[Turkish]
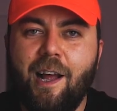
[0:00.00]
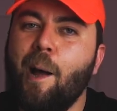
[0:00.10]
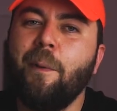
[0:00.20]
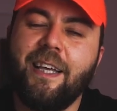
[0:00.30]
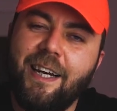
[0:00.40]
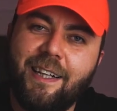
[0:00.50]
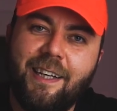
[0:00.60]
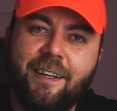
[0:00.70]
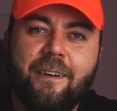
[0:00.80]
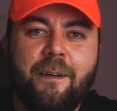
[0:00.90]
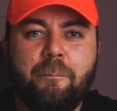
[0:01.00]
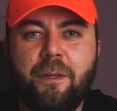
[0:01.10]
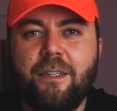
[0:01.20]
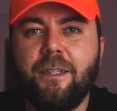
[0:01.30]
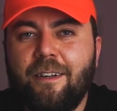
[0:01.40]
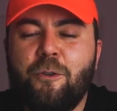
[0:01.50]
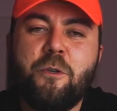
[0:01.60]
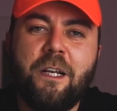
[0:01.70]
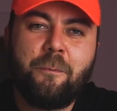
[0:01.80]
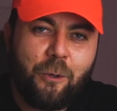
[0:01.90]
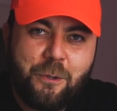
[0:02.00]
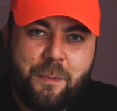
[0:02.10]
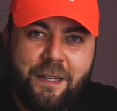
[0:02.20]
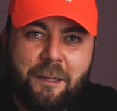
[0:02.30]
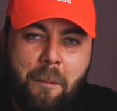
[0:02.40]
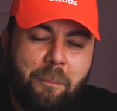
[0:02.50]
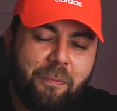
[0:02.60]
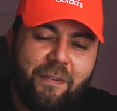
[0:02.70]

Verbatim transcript: Ama gene de biz düzeni bozmayalım